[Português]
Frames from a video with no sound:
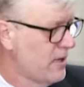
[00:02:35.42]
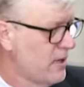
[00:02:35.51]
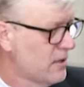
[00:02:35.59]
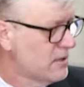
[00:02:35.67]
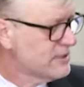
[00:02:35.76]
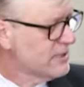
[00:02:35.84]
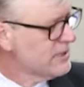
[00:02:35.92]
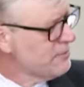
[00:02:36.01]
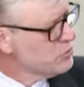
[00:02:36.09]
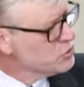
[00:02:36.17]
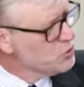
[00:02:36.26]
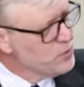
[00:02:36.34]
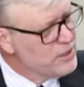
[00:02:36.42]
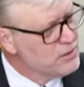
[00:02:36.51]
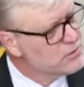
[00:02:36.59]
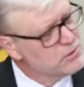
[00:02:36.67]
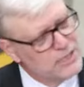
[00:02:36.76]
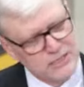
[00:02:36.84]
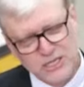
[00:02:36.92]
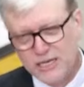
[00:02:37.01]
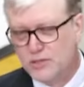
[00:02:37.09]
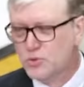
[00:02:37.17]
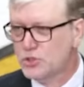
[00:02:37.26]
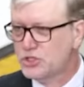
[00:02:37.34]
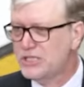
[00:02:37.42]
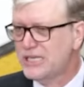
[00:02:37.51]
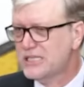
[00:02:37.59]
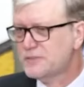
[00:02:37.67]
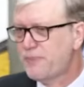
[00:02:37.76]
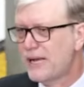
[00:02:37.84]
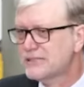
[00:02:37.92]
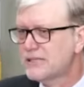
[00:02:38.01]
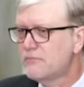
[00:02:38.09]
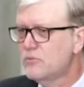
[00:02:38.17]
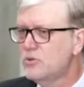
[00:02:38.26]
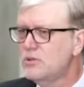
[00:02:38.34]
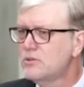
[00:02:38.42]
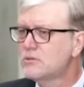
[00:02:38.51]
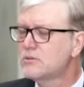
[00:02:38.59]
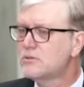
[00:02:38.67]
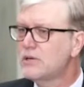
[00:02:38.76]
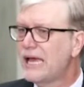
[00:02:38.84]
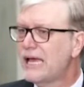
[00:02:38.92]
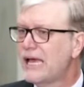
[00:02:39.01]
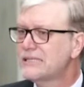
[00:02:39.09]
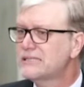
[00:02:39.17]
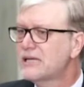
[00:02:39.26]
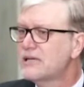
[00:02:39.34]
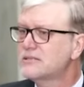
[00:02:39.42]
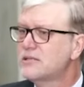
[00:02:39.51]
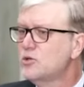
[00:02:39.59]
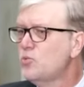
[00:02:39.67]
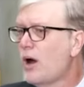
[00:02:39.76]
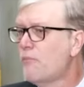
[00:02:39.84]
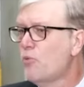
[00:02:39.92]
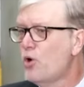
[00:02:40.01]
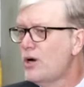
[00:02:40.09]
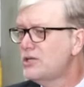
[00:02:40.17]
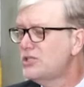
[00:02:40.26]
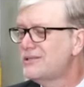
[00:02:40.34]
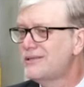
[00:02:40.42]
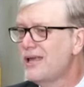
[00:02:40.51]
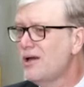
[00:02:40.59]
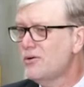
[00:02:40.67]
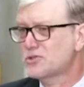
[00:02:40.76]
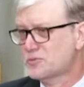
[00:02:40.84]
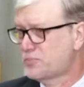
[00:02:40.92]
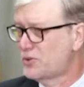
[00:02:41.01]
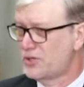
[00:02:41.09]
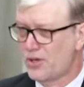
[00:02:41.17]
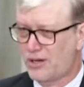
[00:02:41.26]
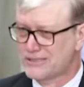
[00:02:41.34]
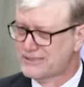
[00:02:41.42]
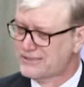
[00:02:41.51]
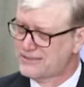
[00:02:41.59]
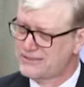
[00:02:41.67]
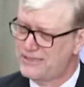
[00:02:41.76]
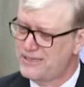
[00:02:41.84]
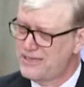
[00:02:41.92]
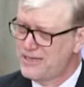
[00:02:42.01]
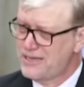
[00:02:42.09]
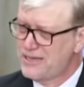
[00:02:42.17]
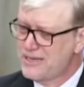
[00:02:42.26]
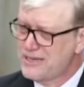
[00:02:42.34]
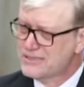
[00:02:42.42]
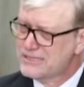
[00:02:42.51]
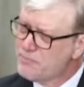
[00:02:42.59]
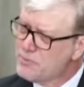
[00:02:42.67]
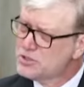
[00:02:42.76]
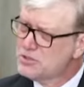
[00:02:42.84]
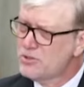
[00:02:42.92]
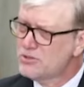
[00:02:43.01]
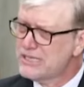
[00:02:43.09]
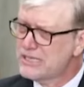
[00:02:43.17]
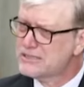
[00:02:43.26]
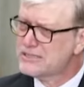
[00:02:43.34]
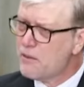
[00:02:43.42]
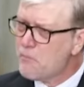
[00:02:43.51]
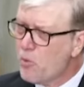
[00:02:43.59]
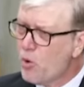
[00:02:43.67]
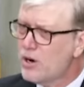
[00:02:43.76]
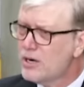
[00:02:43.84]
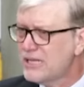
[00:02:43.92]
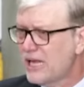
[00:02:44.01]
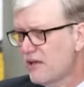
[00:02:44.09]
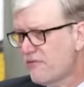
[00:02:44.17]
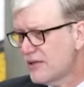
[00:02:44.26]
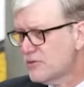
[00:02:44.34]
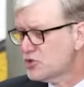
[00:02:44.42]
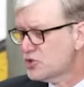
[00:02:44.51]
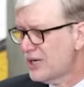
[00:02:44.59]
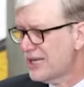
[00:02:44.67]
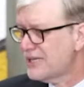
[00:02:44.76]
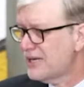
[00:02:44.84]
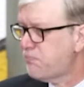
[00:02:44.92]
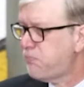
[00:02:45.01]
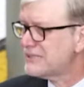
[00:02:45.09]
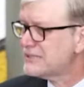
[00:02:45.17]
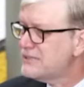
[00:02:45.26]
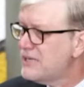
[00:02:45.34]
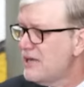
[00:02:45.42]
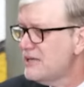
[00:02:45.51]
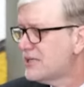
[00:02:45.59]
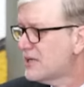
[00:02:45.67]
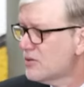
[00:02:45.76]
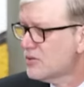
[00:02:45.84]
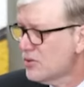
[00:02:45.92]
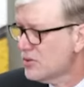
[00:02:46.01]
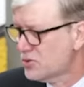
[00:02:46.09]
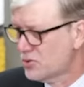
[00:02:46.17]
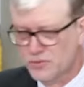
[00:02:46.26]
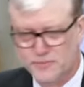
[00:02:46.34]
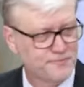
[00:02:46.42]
Nós cantamos um hino durante a liturgia que expressa muito é, essa questão do amor de Deus por nós. Sabe, meus irmãos, esse amor tem levado o Senhor a ter paciência conosco.